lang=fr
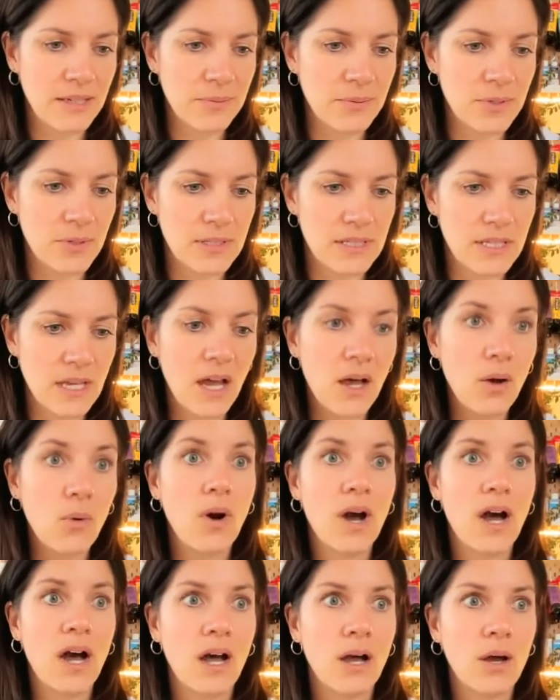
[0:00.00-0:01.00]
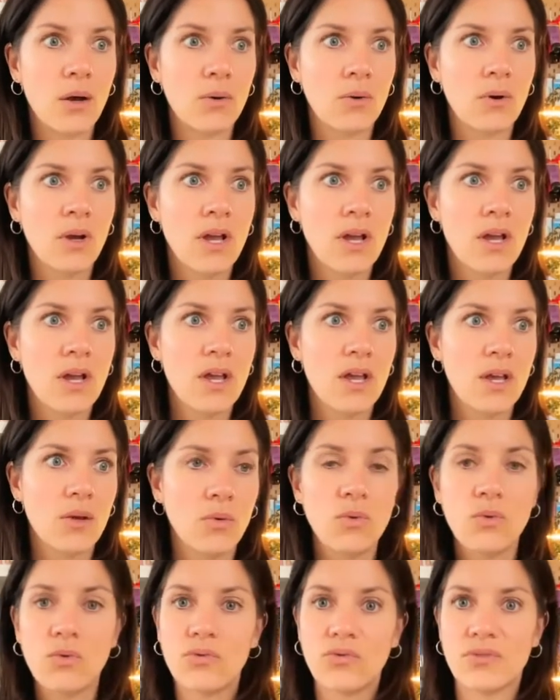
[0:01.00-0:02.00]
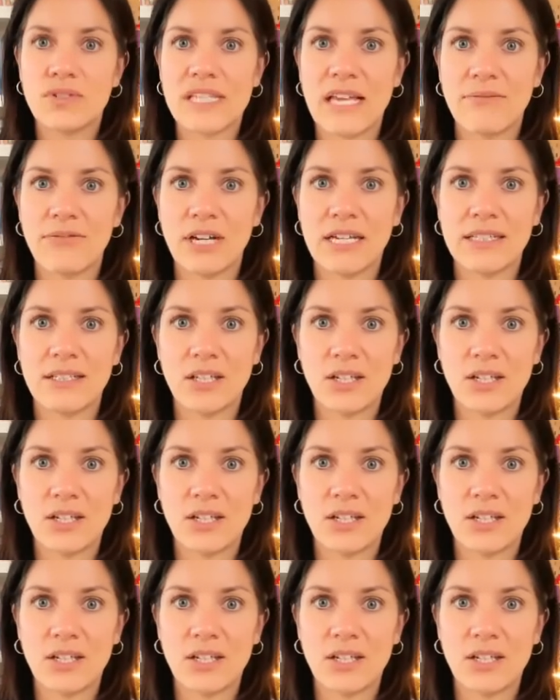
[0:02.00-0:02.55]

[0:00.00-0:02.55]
Puis je me ah, waouh, ouf, ça va être.